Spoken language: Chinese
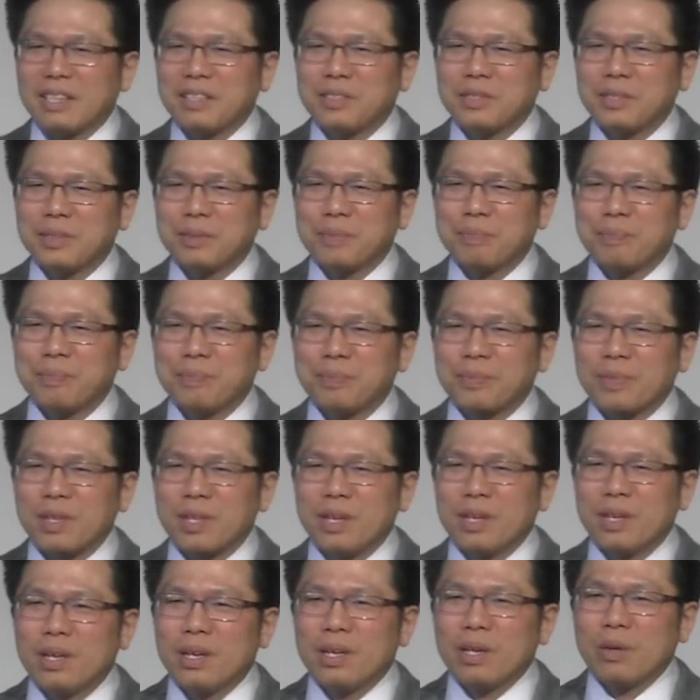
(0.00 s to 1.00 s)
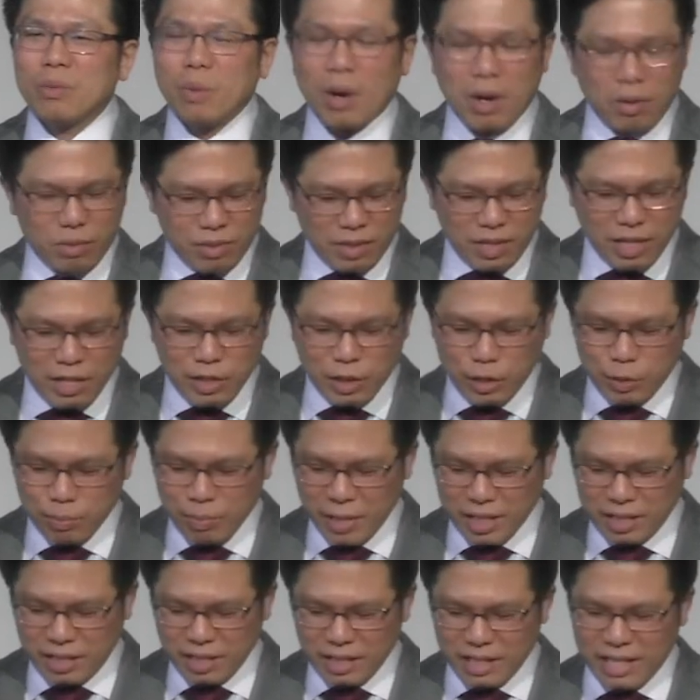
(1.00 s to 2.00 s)
也要呃遵
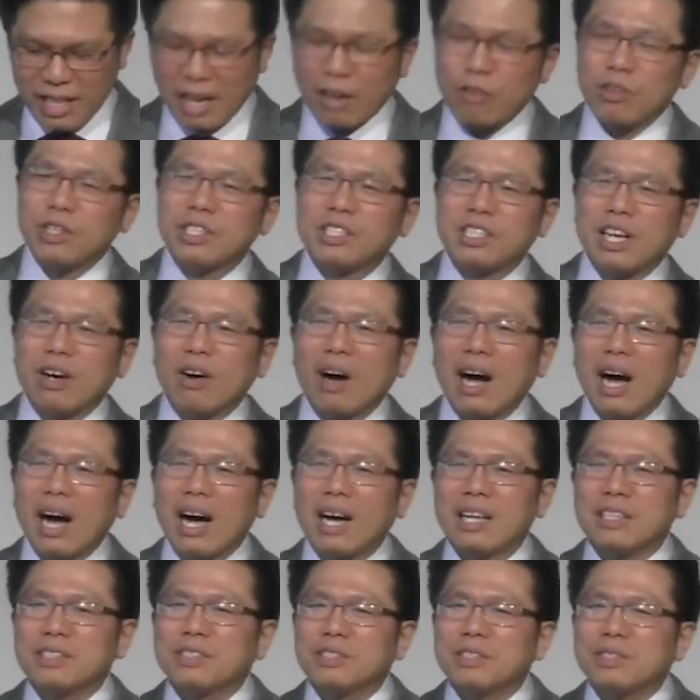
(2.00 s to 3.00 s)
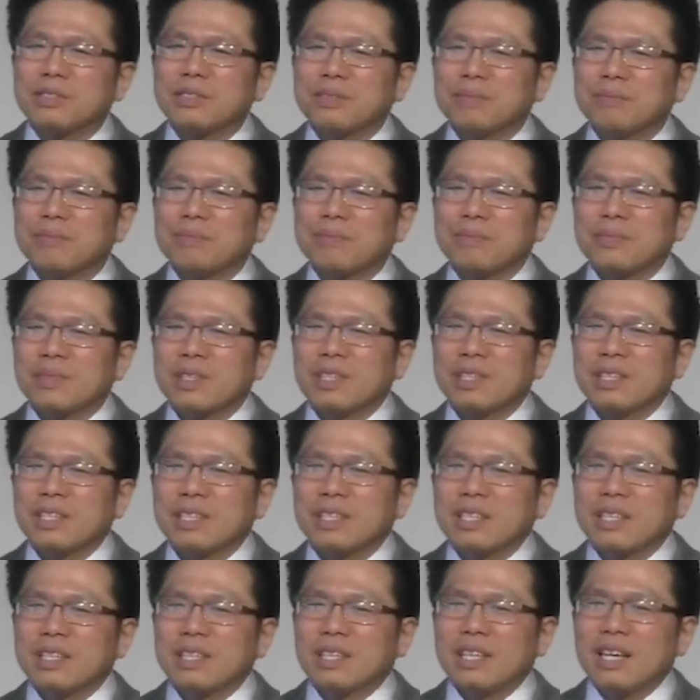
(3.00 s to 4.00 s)
守我们政府给予我们的这个
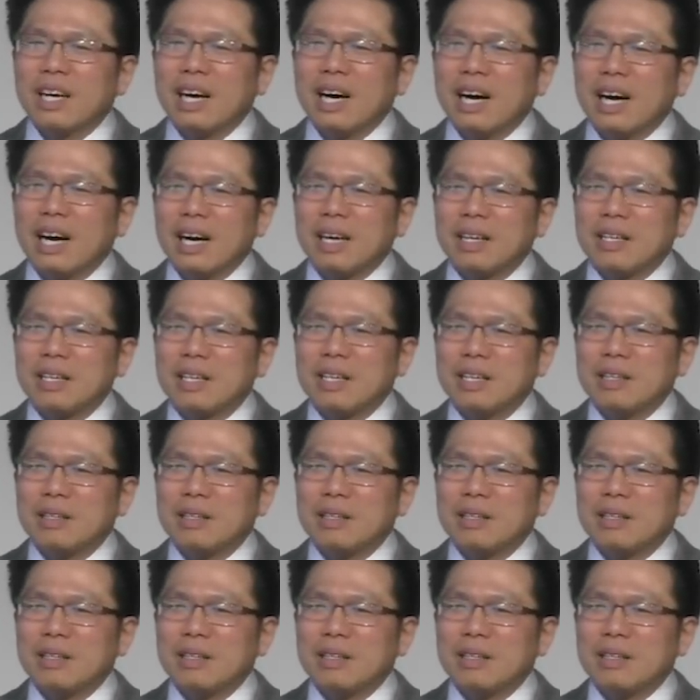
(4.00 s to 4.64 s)
准则。